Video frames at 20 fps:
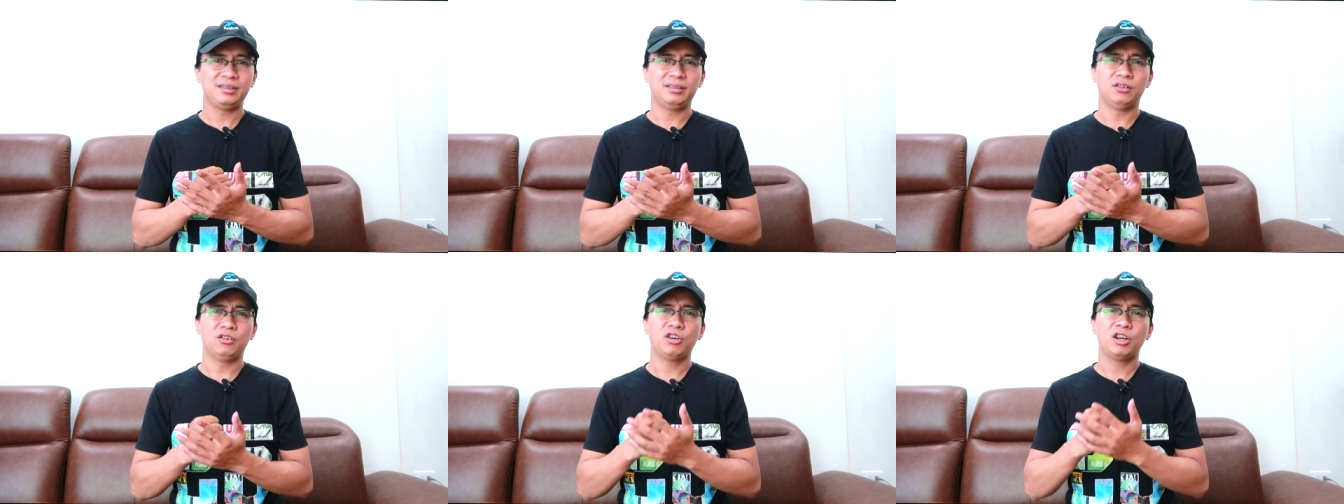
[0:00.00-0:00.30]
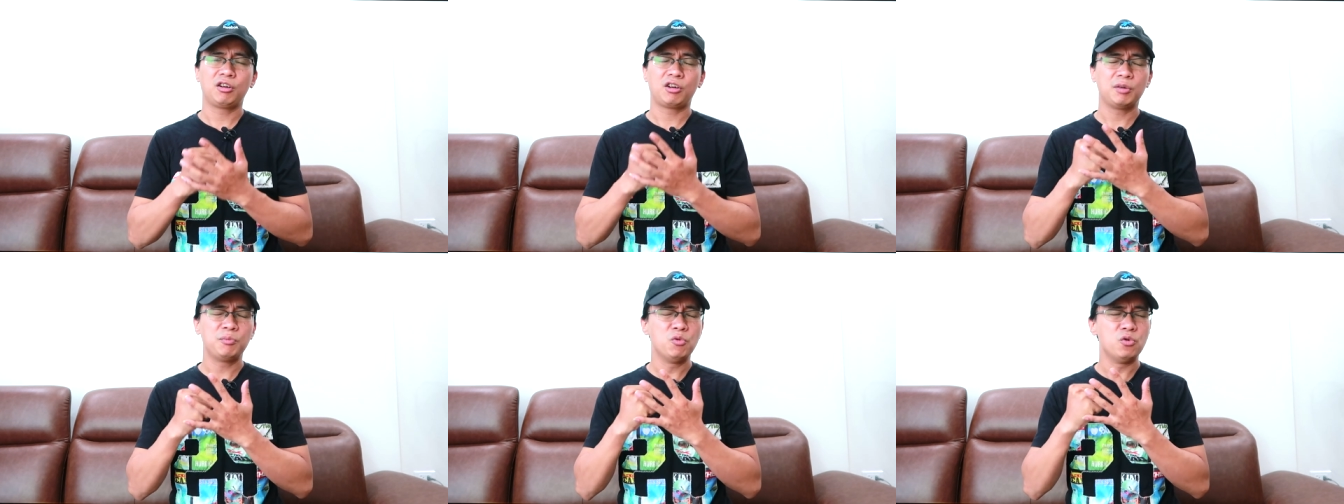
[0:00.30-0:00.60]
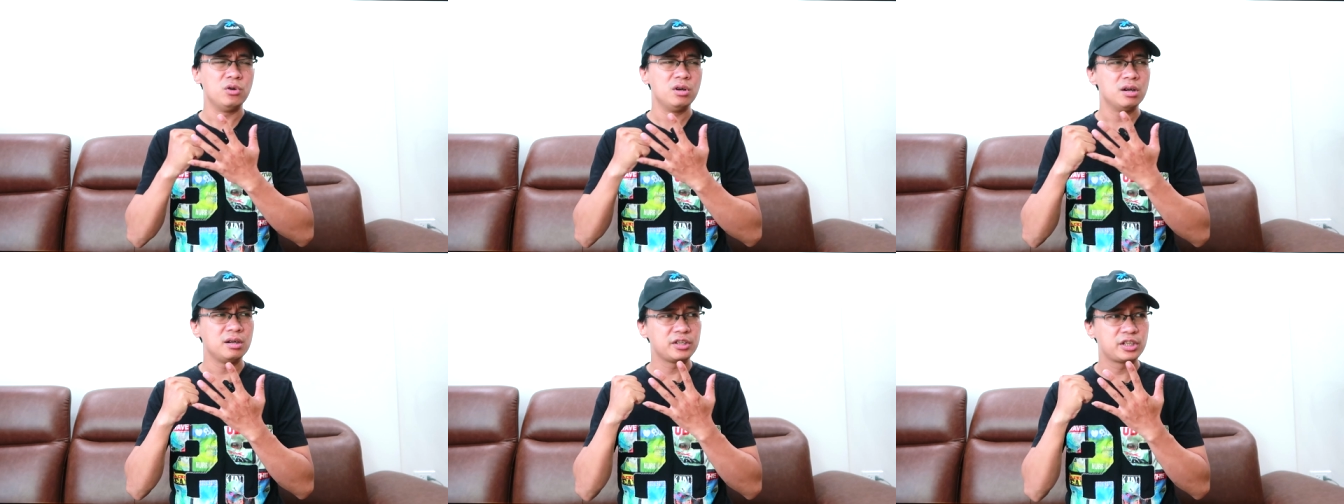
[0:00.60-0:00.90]
nó là cái
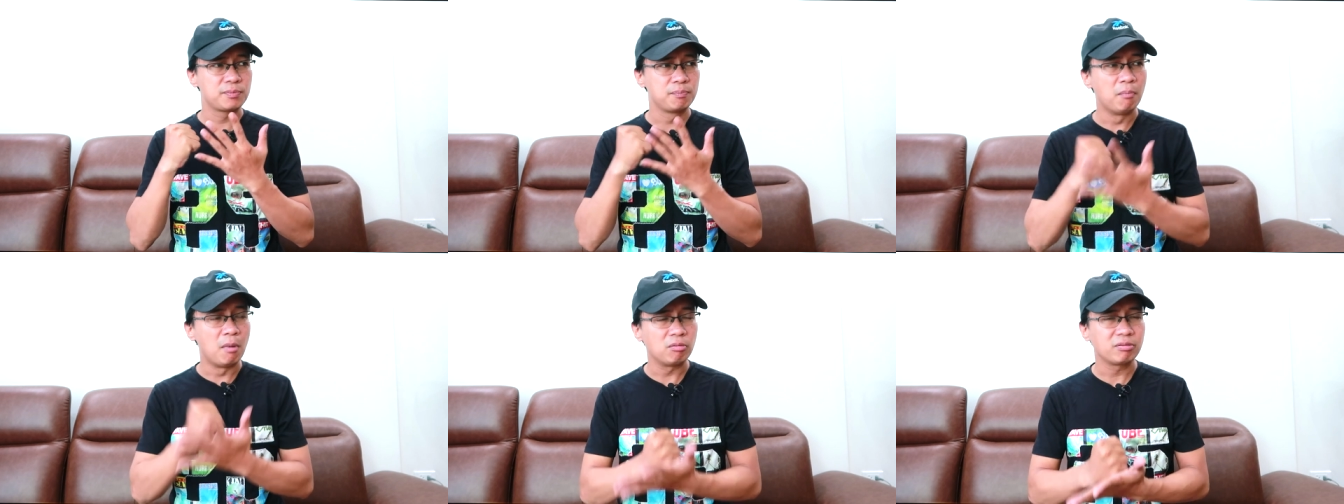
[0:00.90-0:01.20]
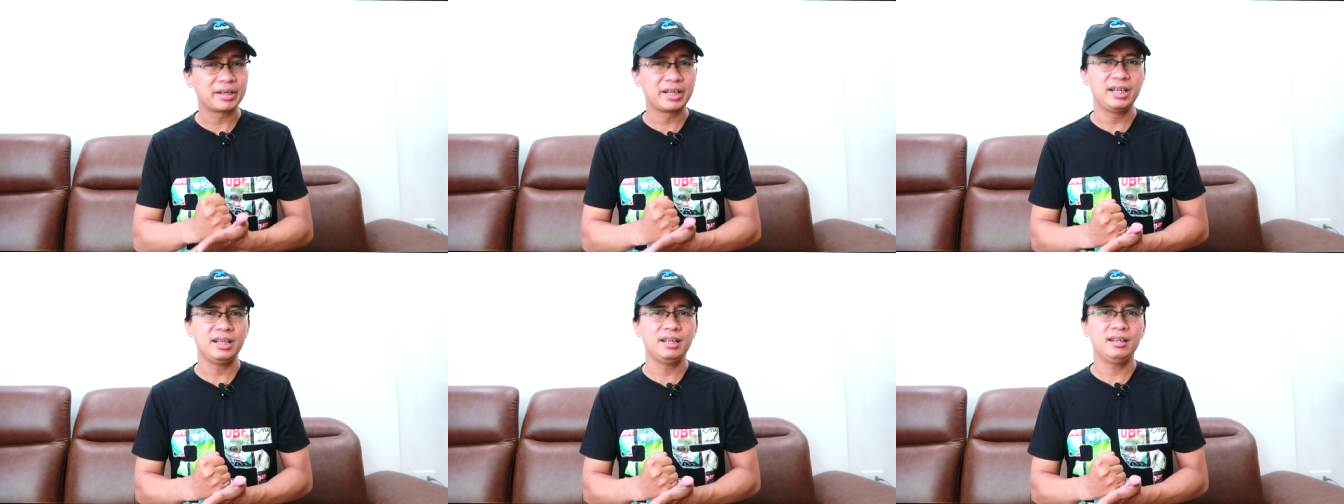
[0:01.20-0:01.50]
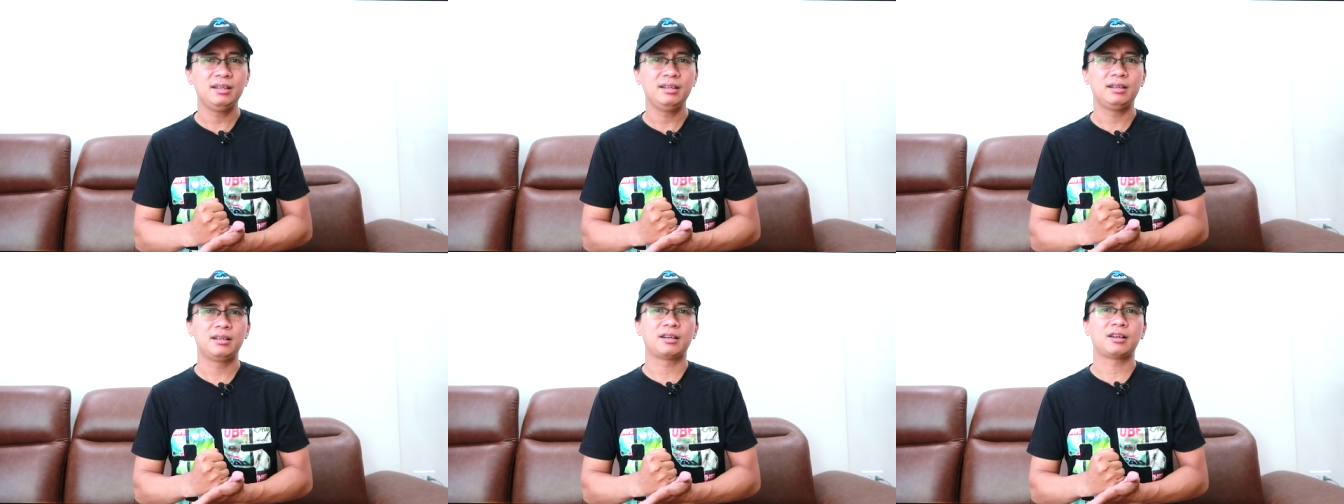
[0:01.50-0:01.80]
mùi hương
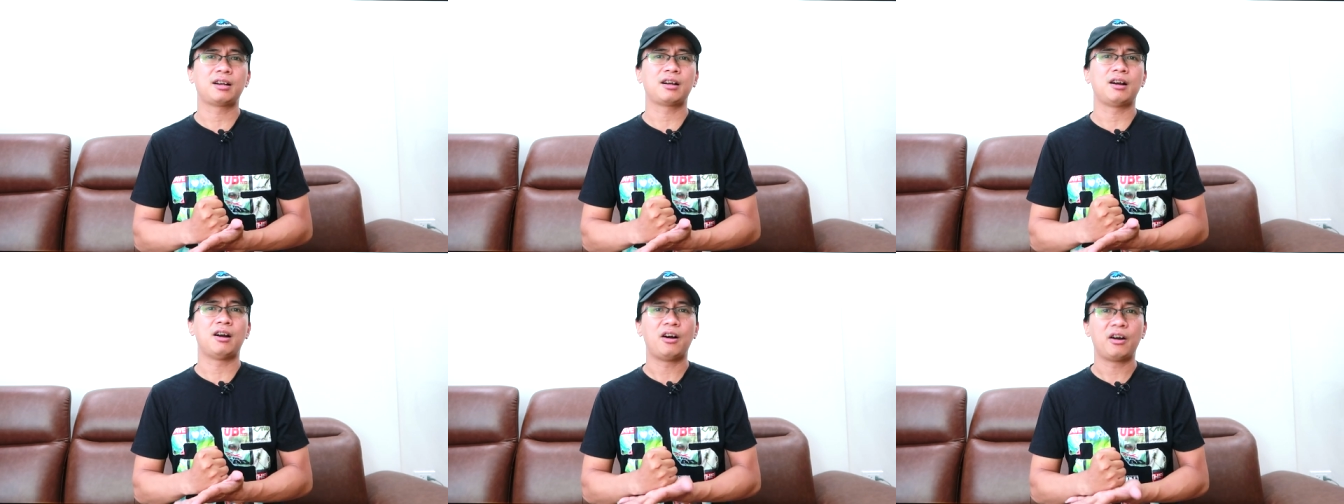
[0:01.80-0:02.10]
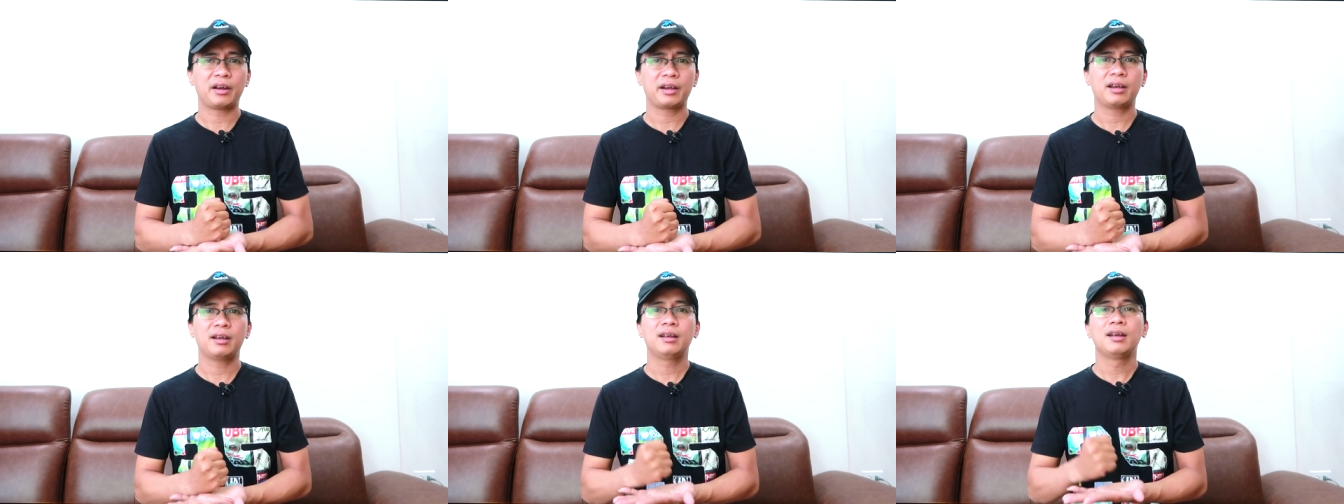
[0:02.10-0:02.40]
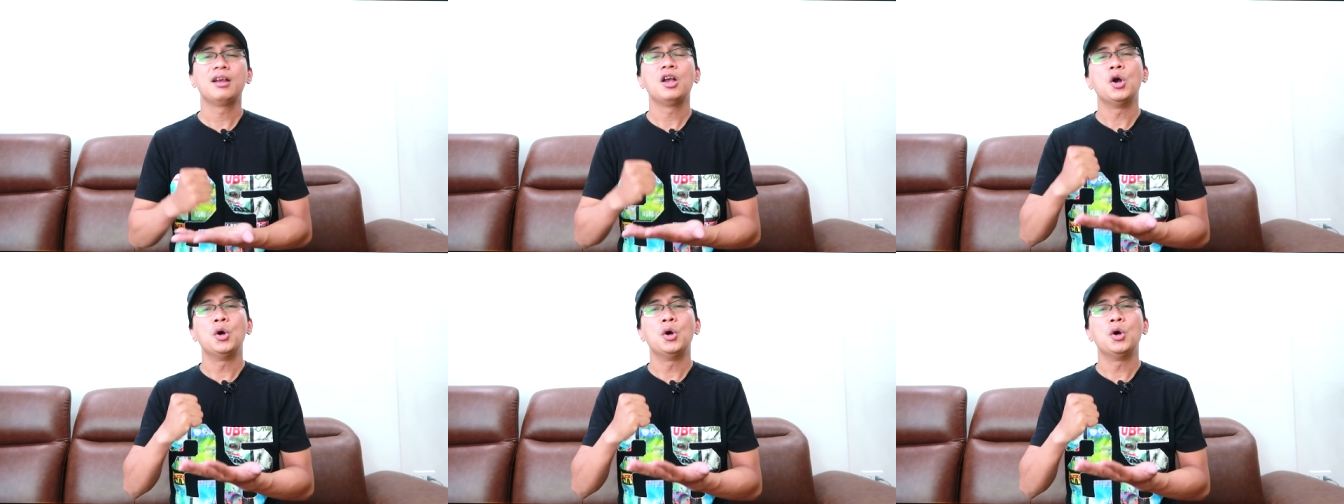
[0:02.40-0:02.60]
smoky khói